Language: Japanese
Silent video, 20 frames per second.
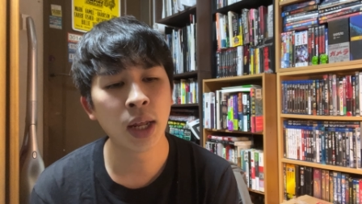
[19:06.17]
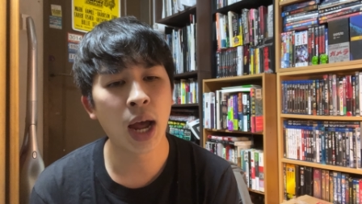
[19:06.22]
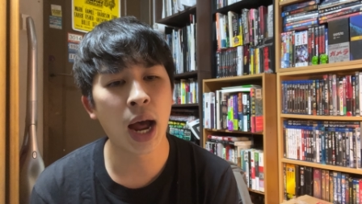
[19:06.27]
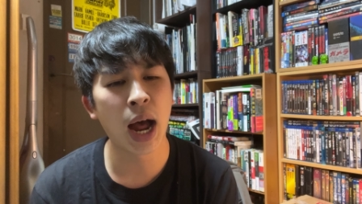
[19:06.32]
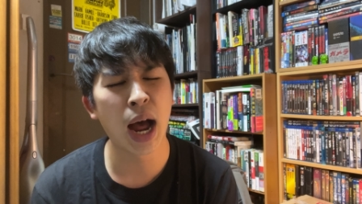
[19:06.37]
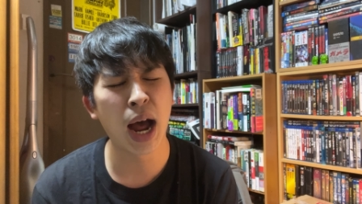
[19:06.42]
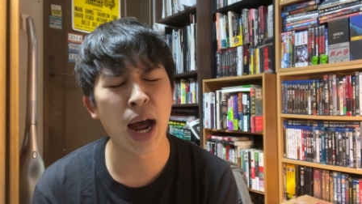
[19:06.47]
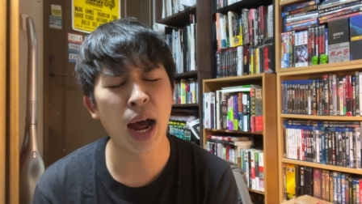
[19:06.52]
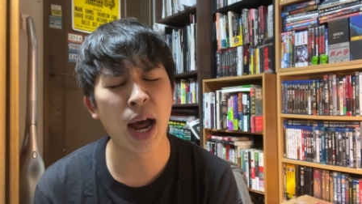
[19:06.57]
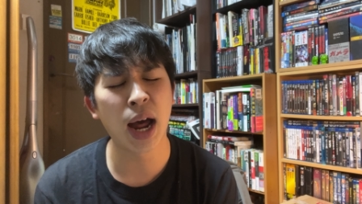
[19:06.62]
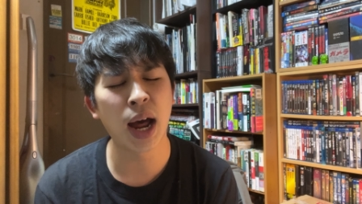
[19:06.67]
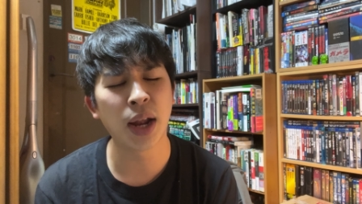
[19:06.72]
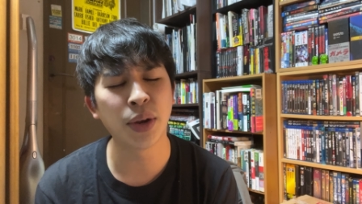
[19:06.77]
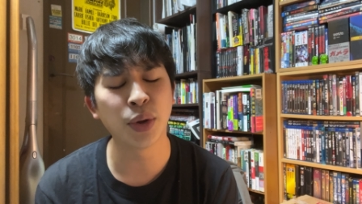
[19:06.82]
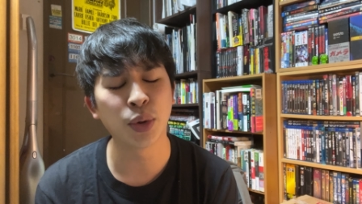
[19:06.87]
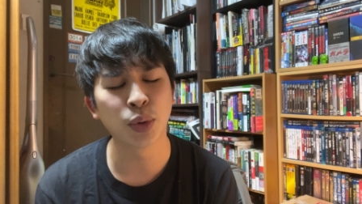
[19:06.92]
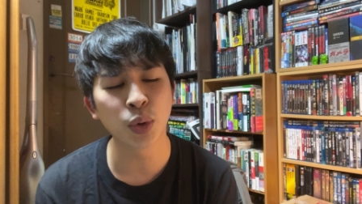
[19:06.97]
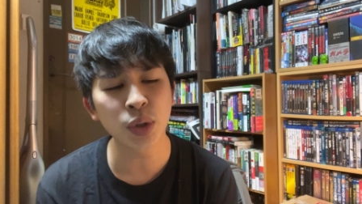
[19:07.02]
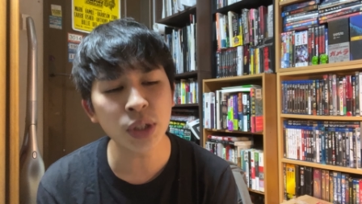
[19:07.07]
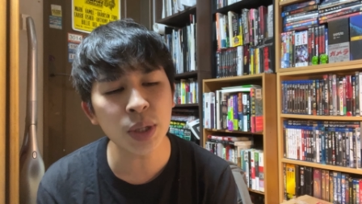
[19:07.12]
あ
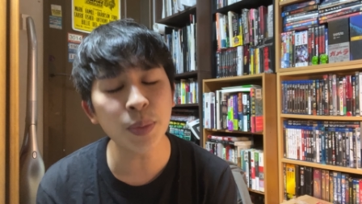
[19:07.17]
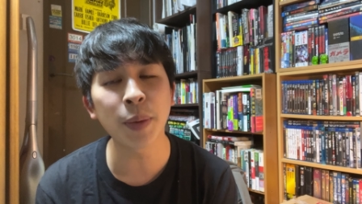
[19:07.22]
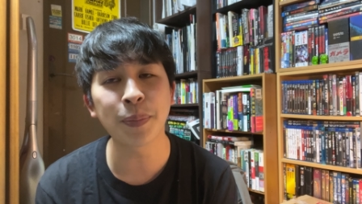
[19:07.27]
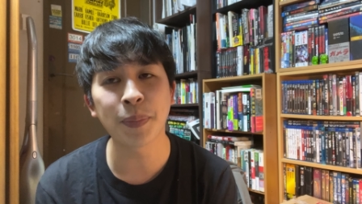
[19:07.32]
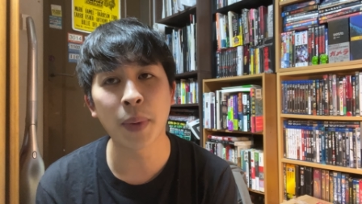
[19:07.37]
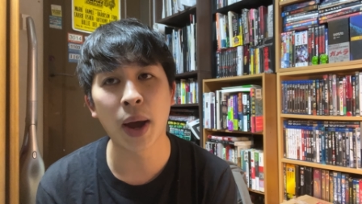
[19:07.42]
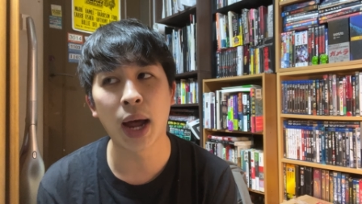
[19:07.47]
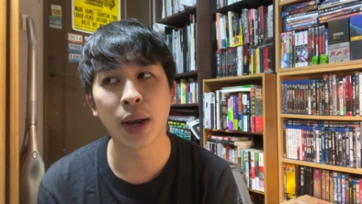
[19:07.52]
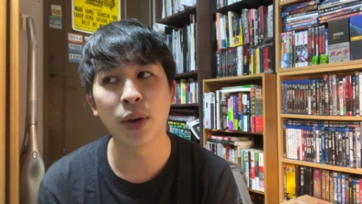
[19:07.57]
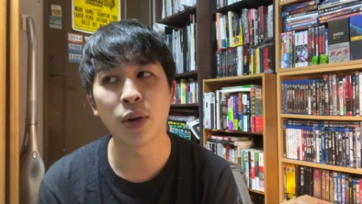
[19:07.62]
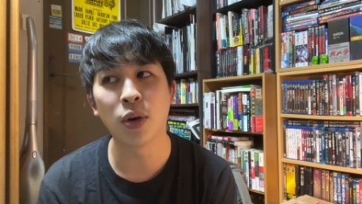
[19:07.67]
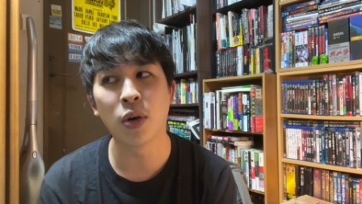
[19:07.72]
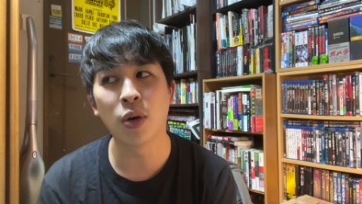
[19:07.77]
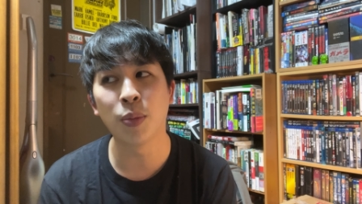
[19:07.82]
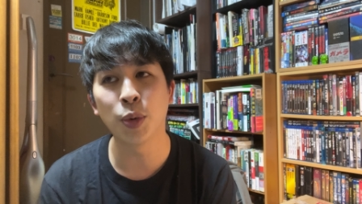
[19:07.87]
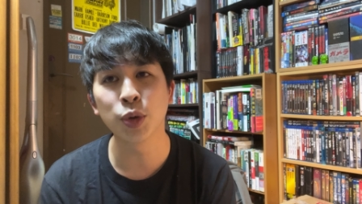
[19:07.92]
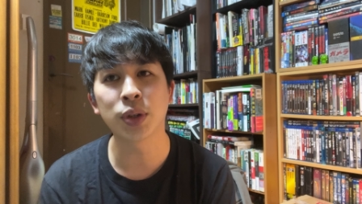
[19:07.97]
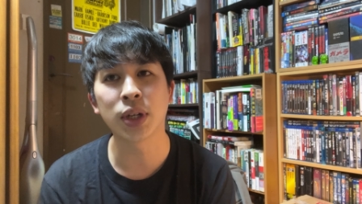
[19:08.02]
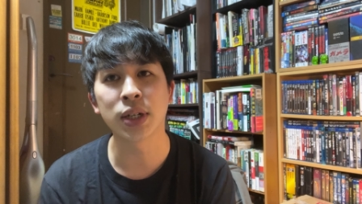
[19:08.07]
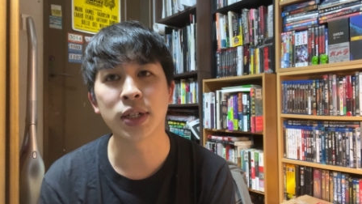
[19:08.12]
の、どうしてもやっぱあの、
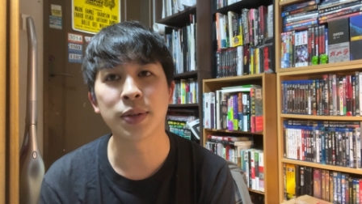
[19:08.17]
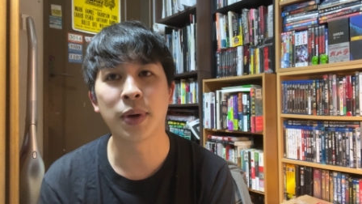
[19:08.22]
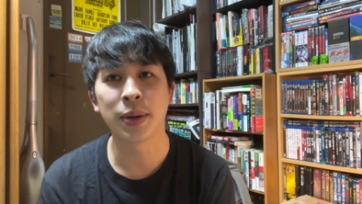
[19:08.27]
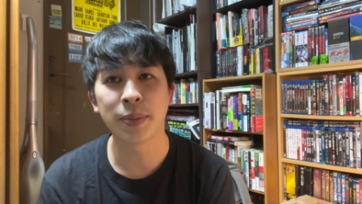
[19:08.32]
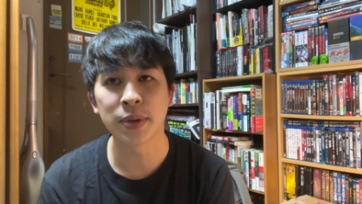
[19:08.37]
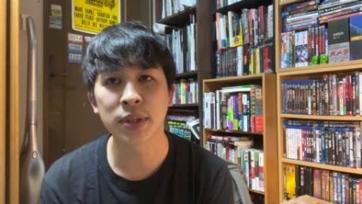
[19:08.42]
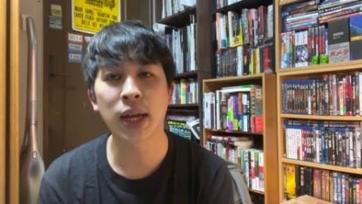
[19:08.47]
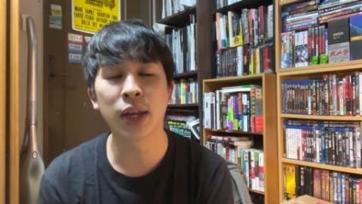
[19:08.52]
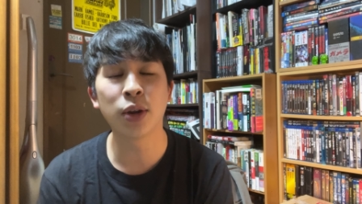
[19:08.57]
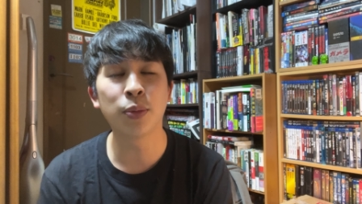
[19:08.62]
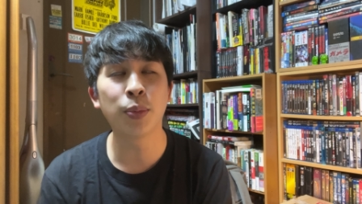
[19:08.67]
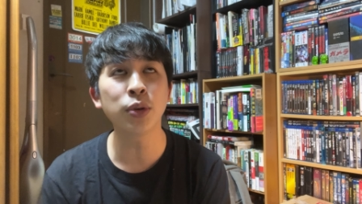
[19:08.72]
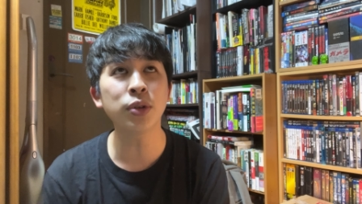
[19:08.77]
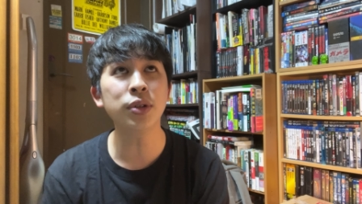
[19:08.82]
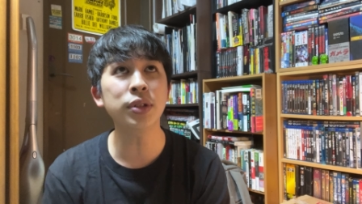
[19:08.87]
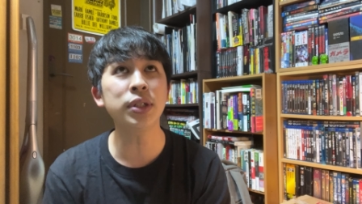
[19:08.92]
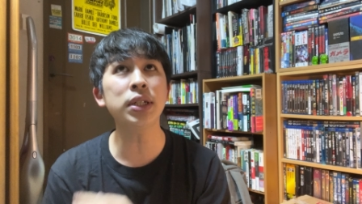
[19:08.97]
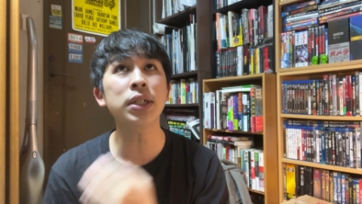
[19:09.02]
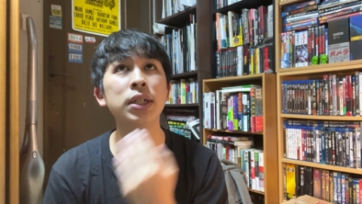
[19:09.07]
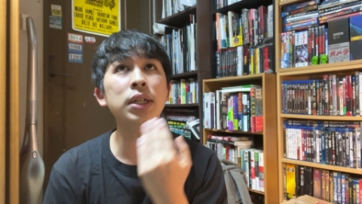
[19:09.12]
思ってしまいます。あの、
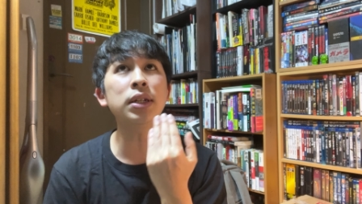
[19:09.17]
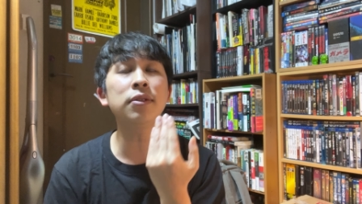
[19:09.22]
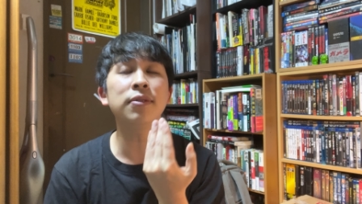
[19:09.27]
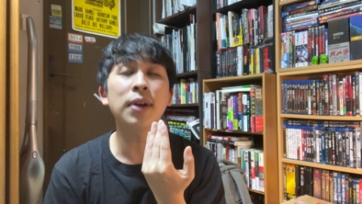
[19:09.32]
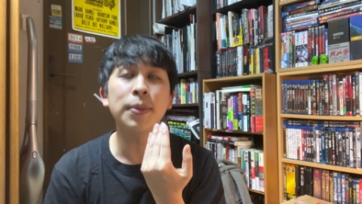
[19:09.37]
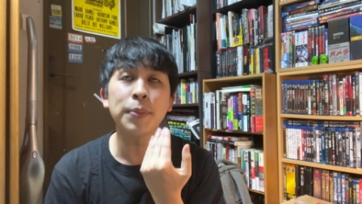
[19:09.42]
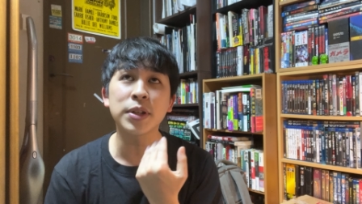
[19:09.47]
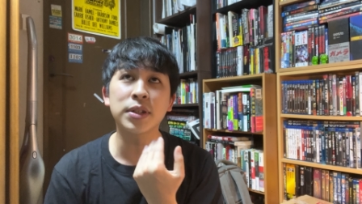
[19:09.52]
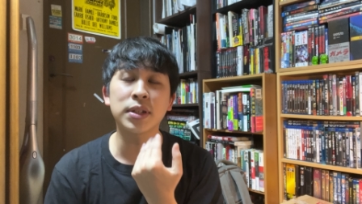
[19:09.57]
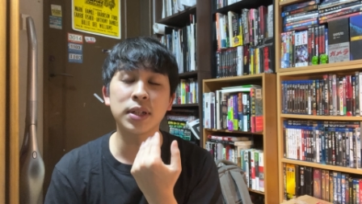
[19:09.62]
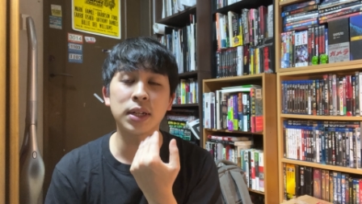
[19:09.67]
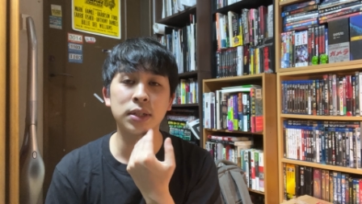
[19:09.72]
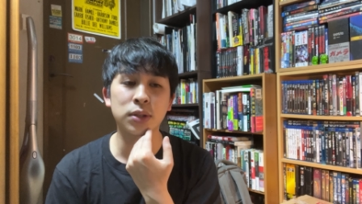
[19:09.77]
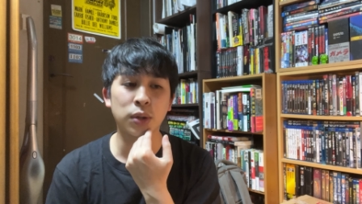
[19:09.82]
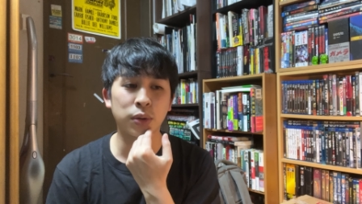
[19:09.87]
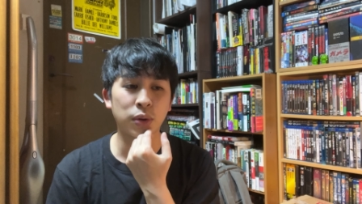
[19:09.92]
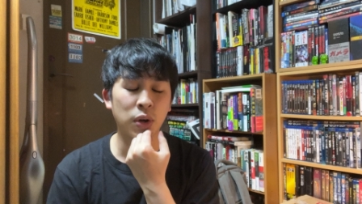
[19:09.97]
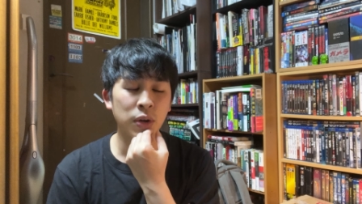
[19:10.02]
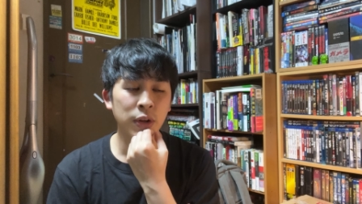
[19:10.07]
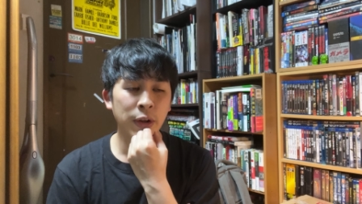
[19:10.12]
僕自身は別に
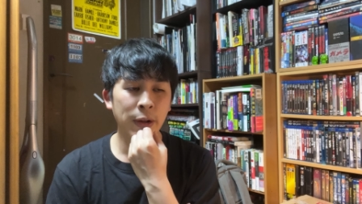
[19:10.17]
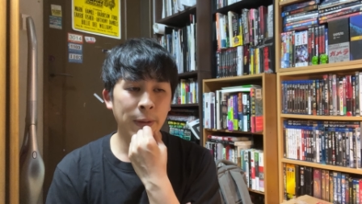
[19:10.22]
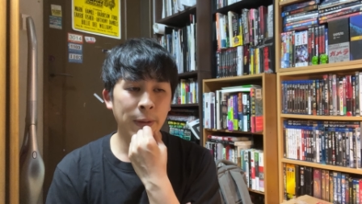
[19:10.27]
その、